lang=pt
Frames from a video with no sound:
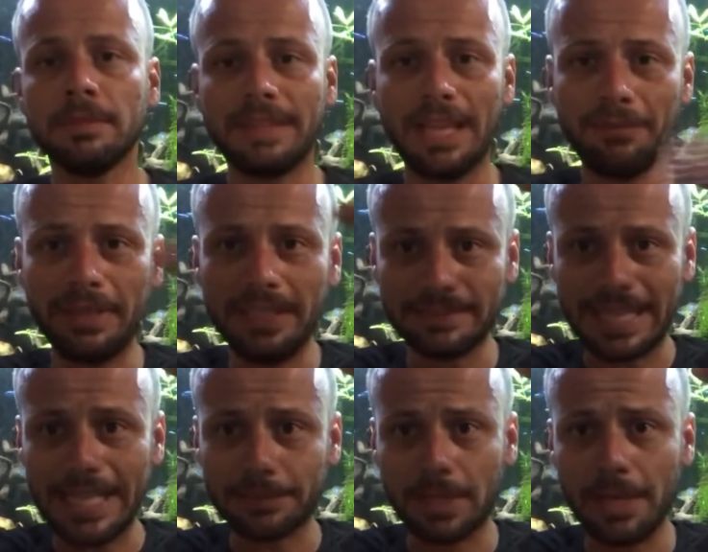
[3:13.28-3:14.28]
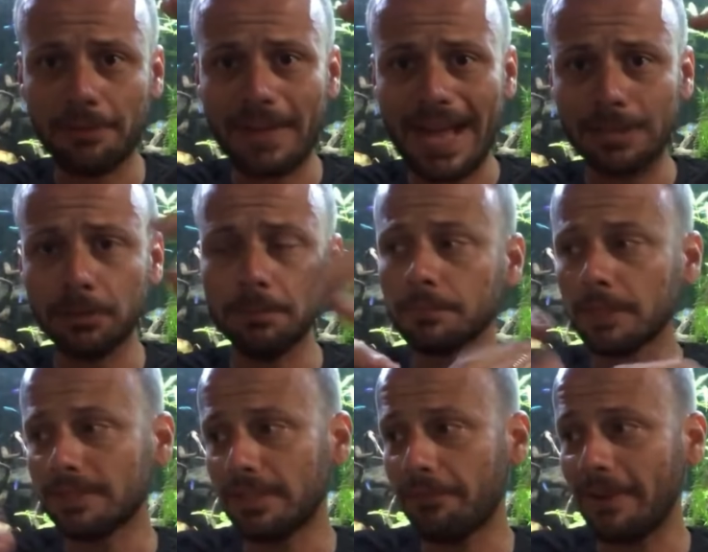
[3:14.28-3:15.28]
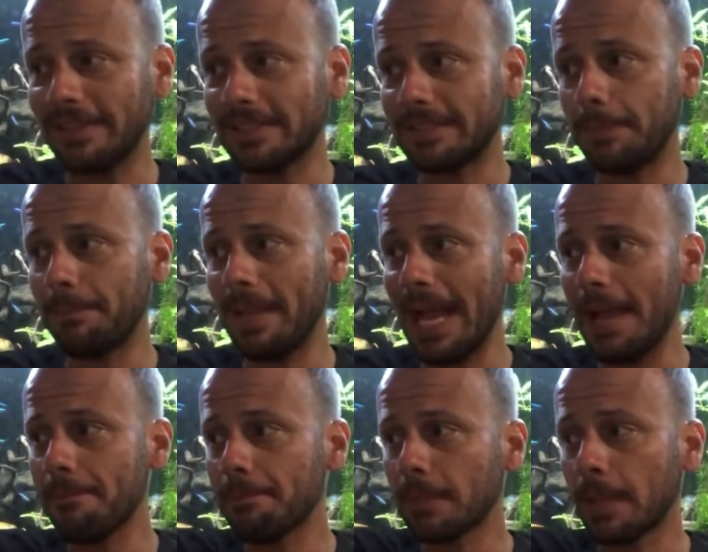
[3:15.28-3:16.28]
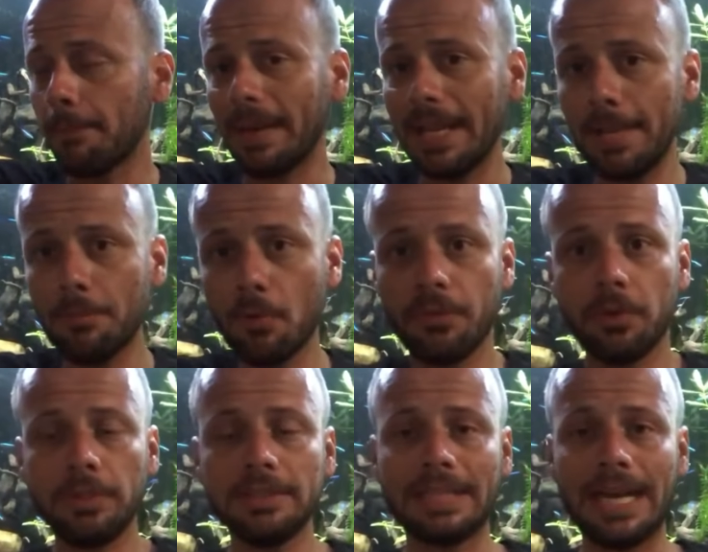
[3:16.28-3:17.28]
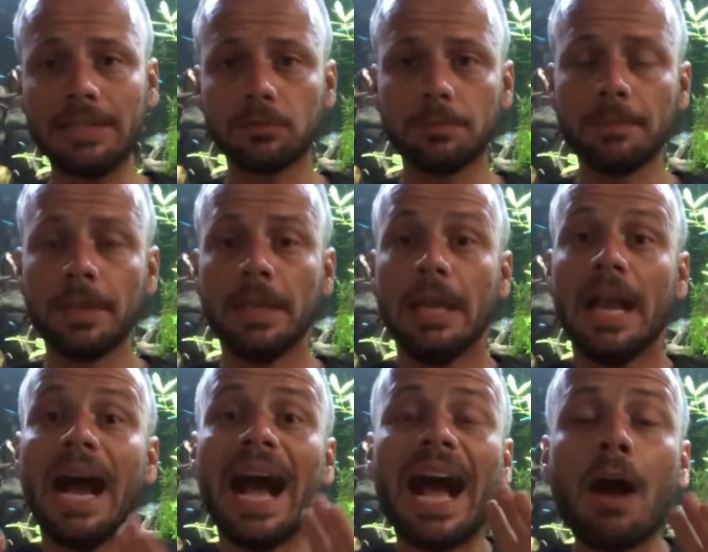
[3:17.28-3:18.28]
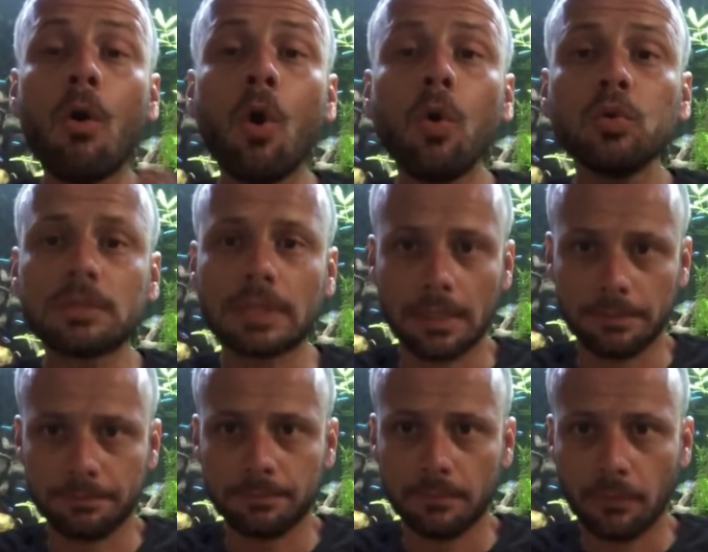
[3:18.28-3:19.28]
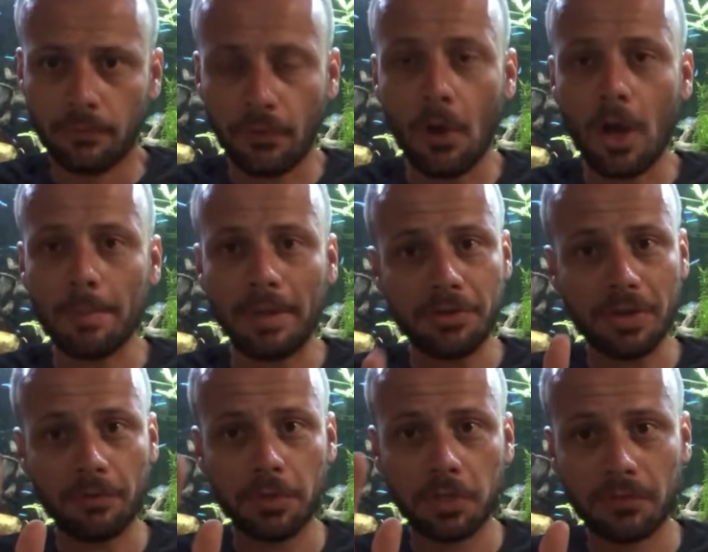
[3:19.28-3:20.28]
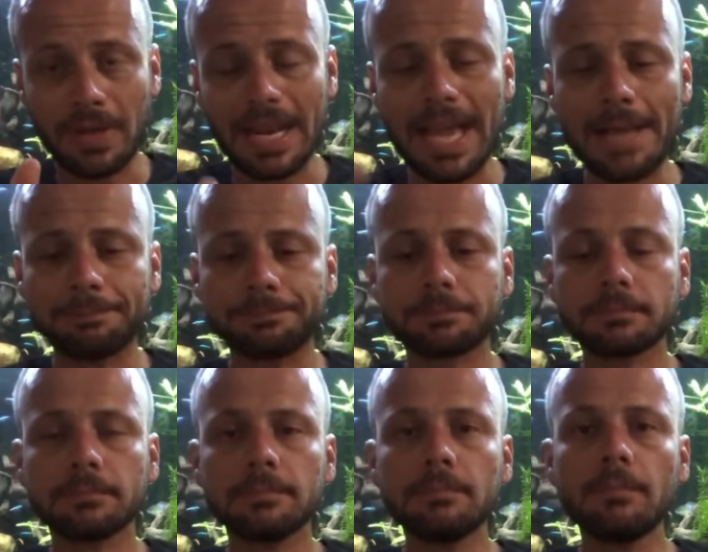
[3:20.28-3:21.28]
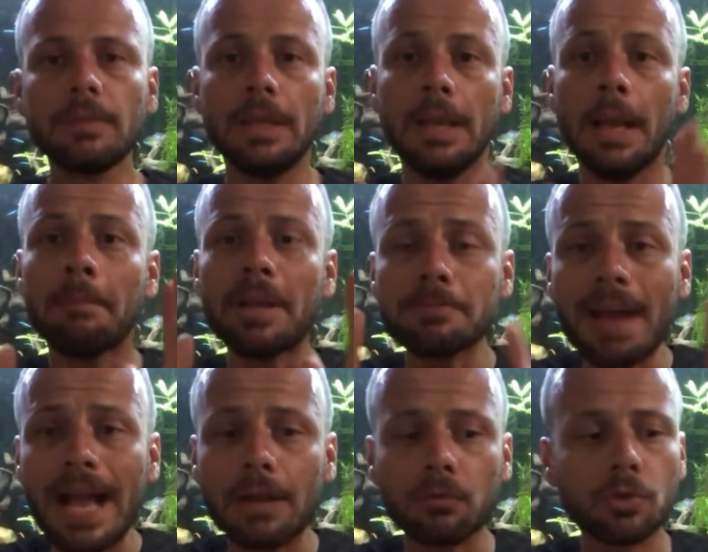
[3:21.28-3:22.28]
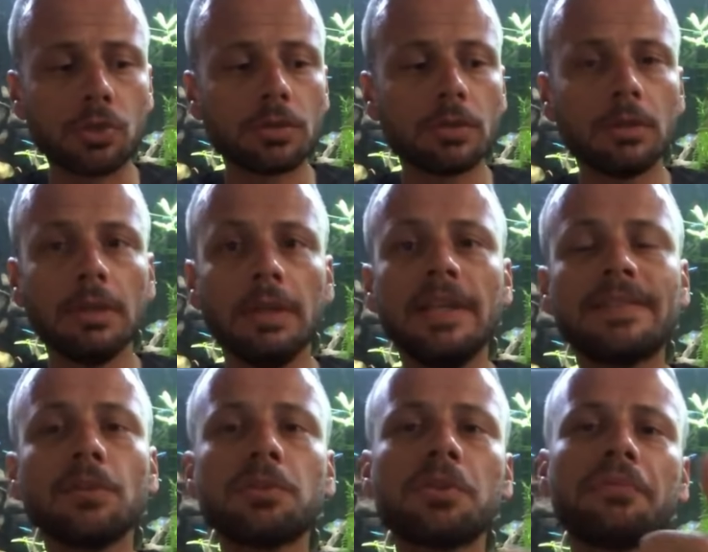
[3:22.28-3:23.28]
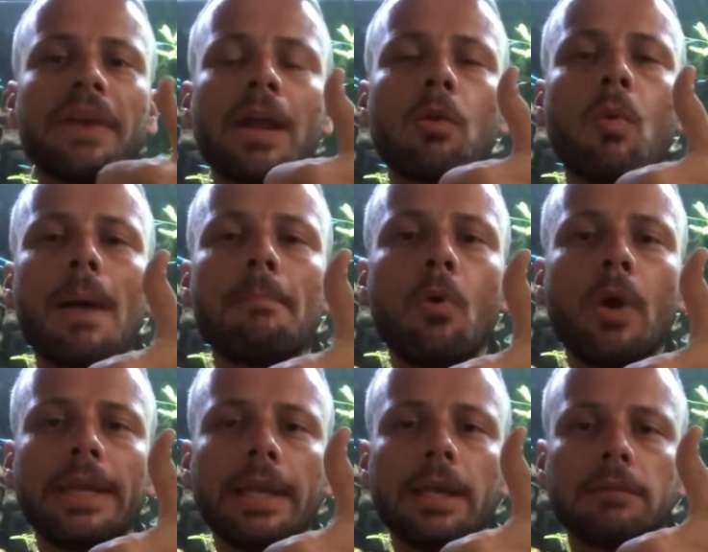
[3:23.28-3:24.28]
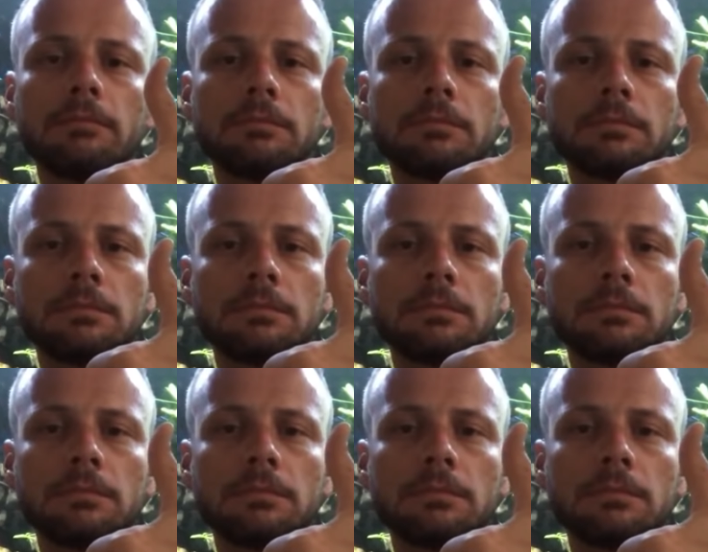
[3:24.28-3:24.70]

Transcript: Teve nitrato elevado, você faz a TPA para remover o nitrato. A outra forma, eu já vou te falar, mas Marcos, e se eu tiver com amônia